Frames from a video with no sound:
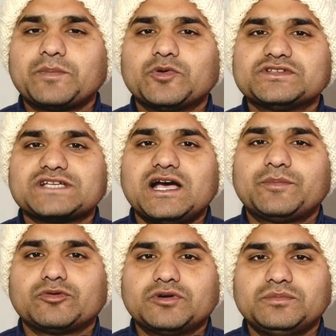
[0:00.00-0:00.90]
में आपको इसका
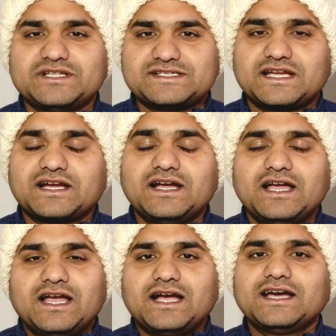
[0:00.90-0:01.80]
अप्रूवल मिल जाएगा
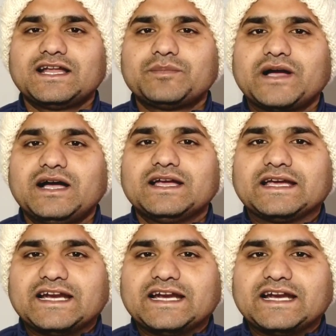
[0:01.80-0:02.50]
अगर आपका